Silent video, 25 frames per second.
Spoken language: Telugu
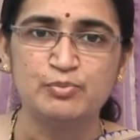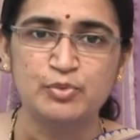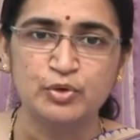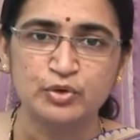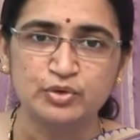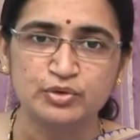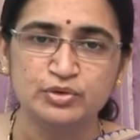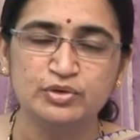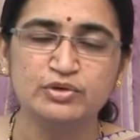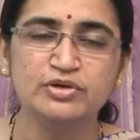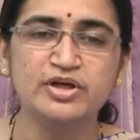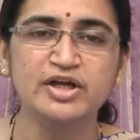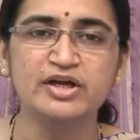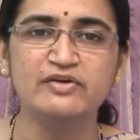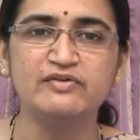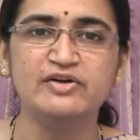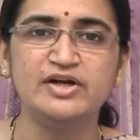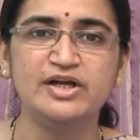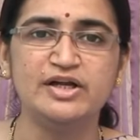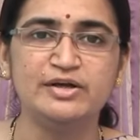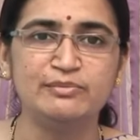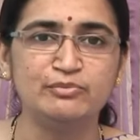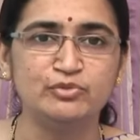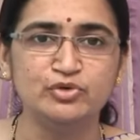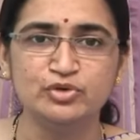పొద్దుటే
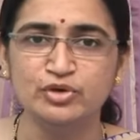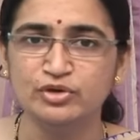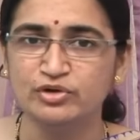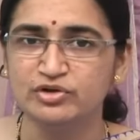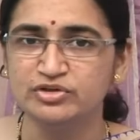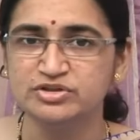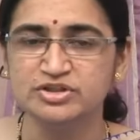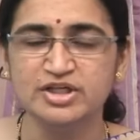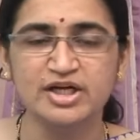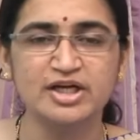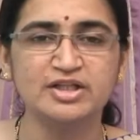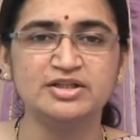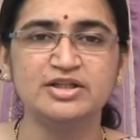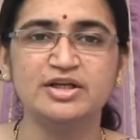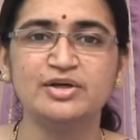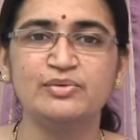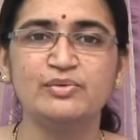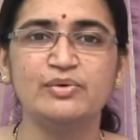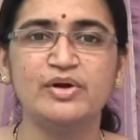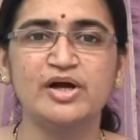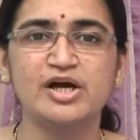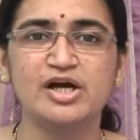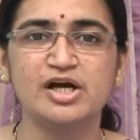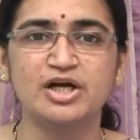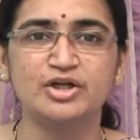వెళ్ళి ముందు రోజు రాత్రి
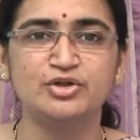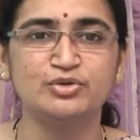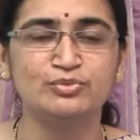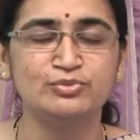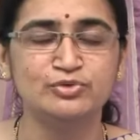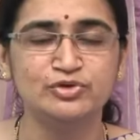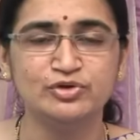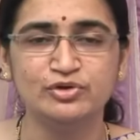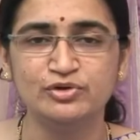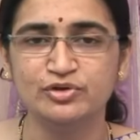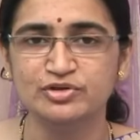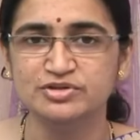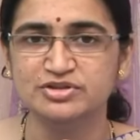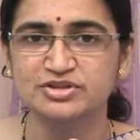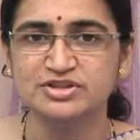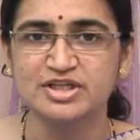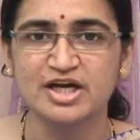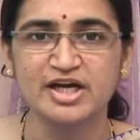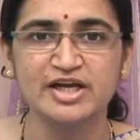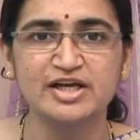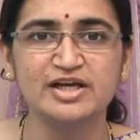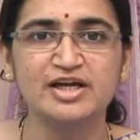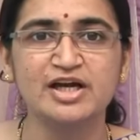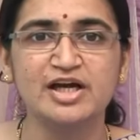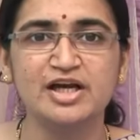కూడా కాదు ముందు రోజు
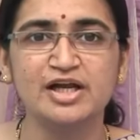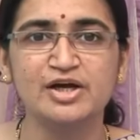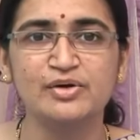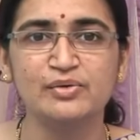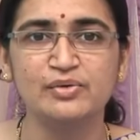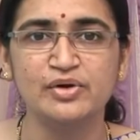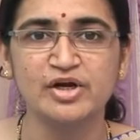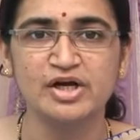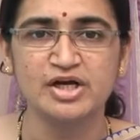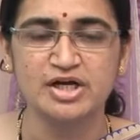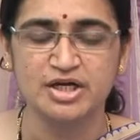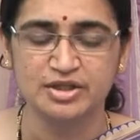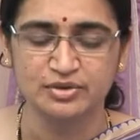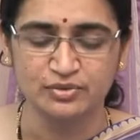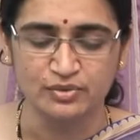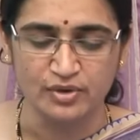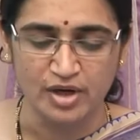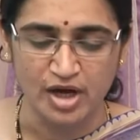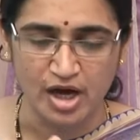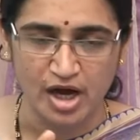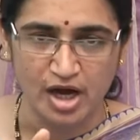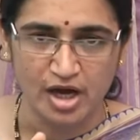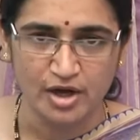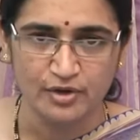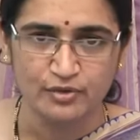సాయంకాలం కూడా కాదు
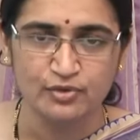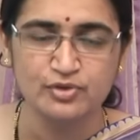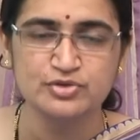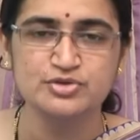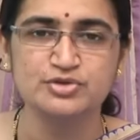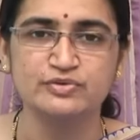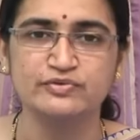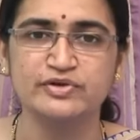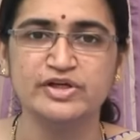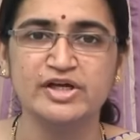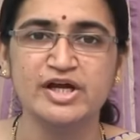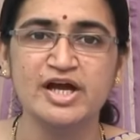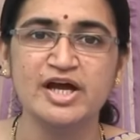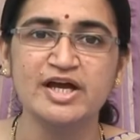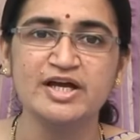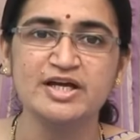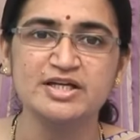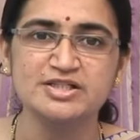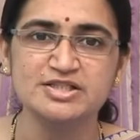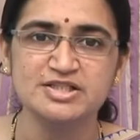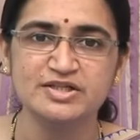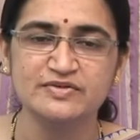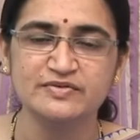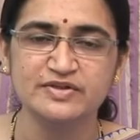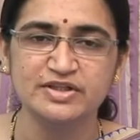ఆ రోజు
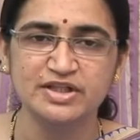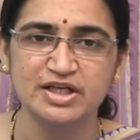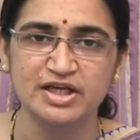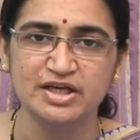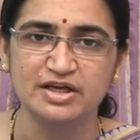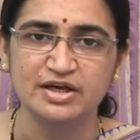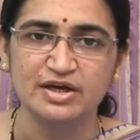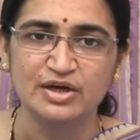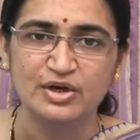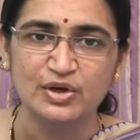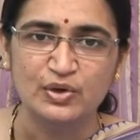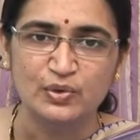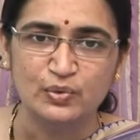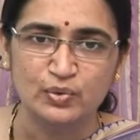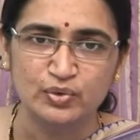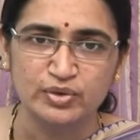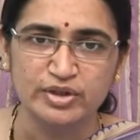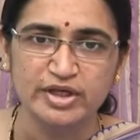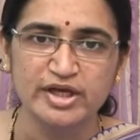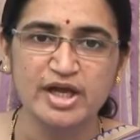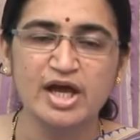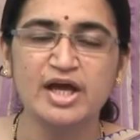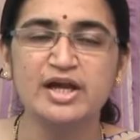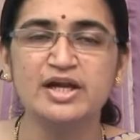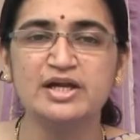వినాయక చవితి
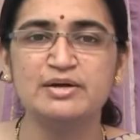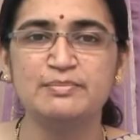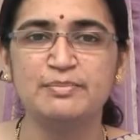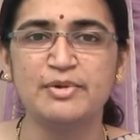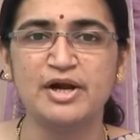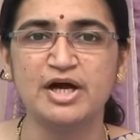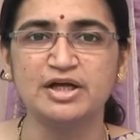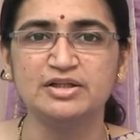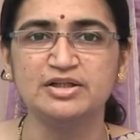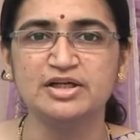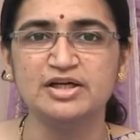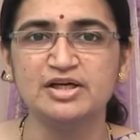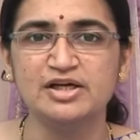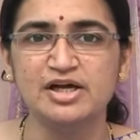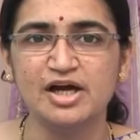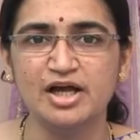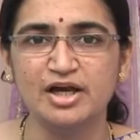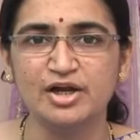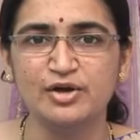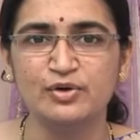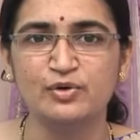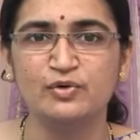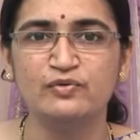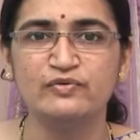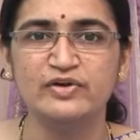ఉదయాన్నే
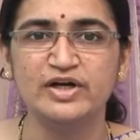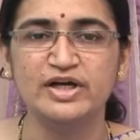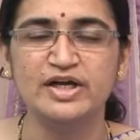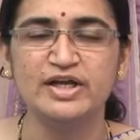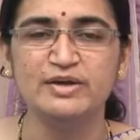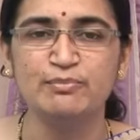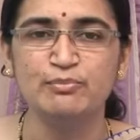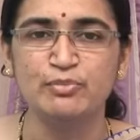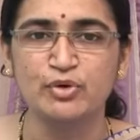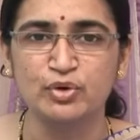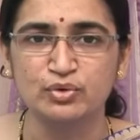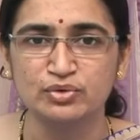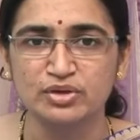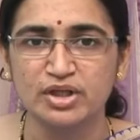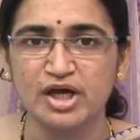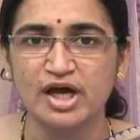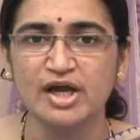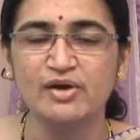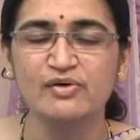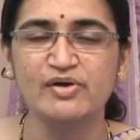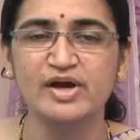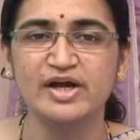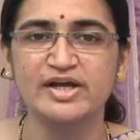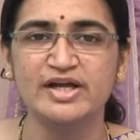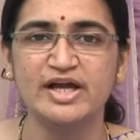ప్రాతకాలంలో వెళ్ళి
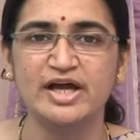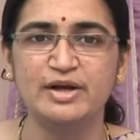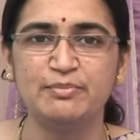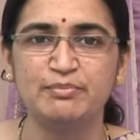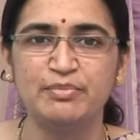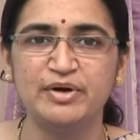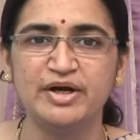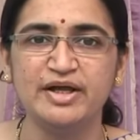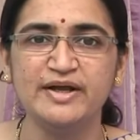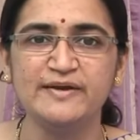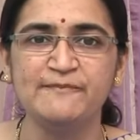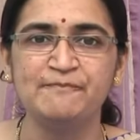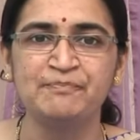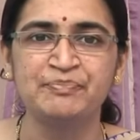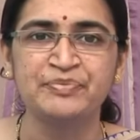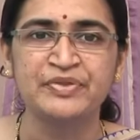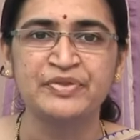బృందాలుగా ఏర్పడి